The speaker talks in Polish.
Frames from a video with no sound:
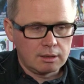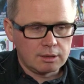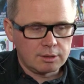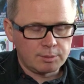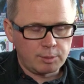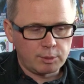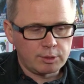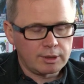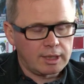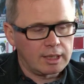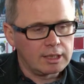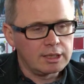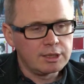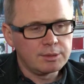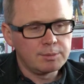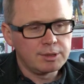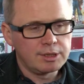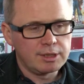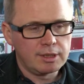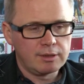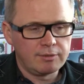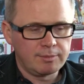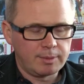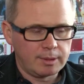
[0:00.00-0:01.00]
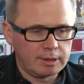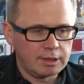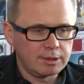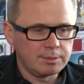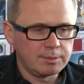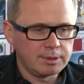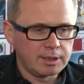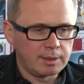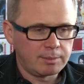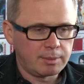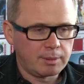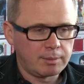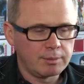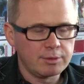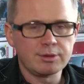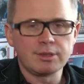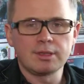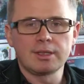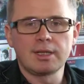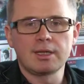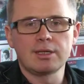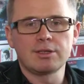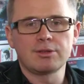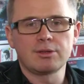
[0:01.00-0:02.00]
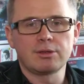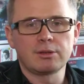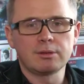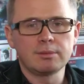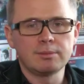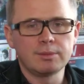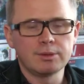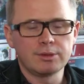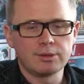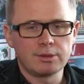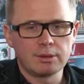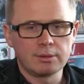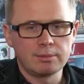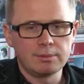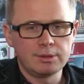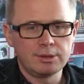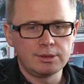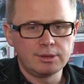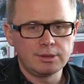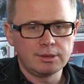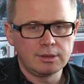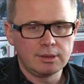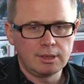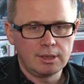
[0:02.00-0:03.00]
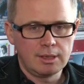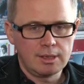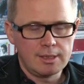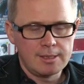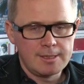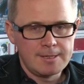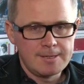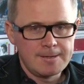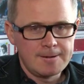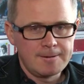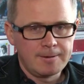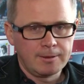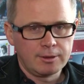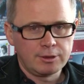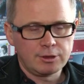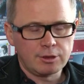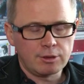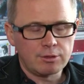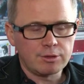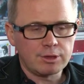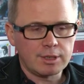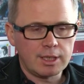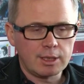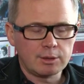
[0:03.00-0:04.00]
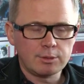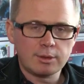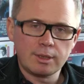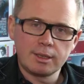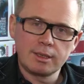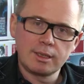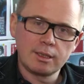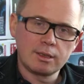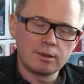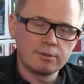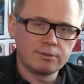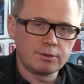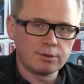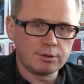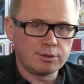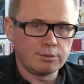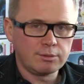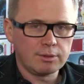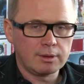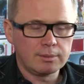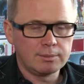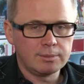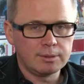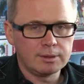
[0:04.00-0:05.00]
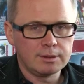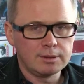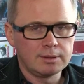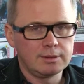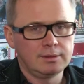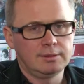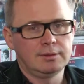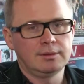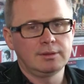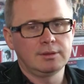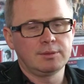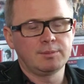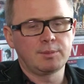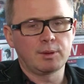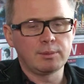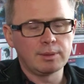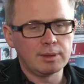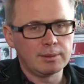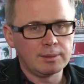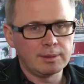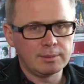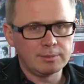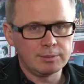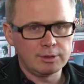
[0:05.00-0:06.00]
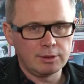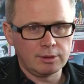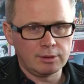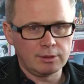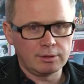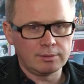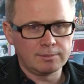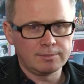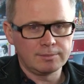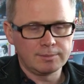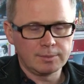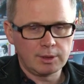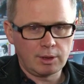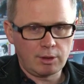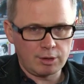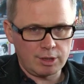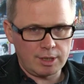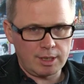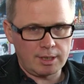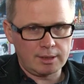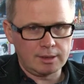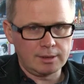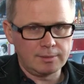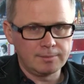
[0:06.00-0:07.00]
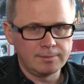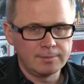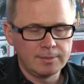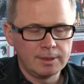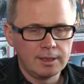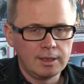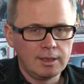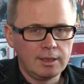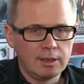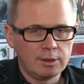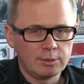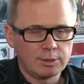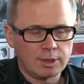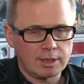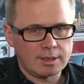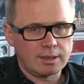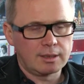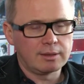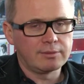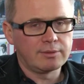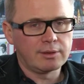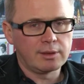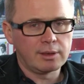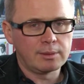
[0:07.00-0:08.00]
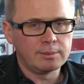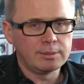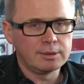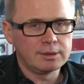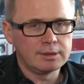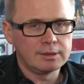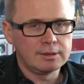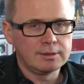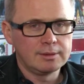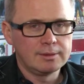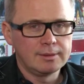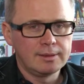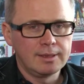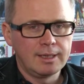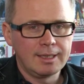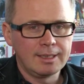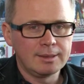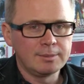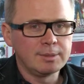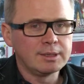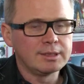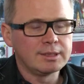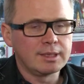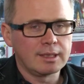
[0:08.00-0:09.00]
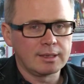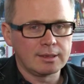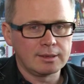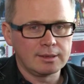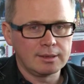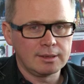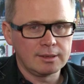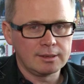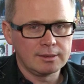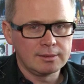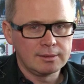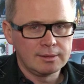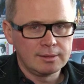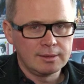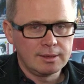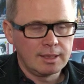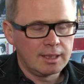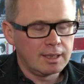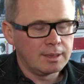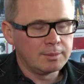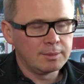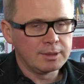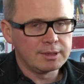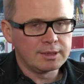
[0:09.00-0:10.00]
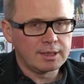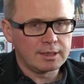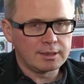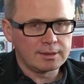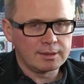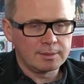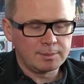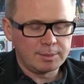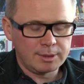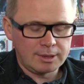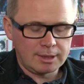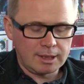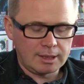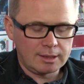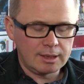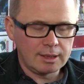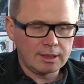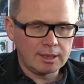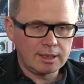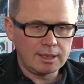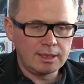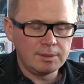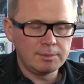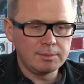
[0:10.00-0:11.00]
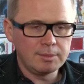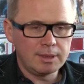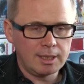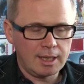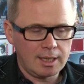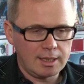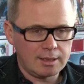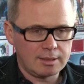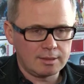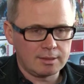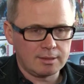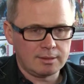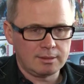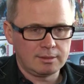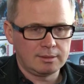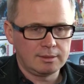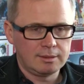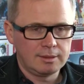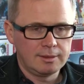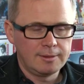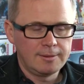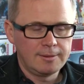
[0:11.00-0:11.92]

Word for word: spotkaliśmy się i wpadliśmy na pomysł, że należałoby zrobić książkę, która niejako wróciłaby z problemem do korzeni, która zadawałaby elementarnie, elementarne pytanie, kim jest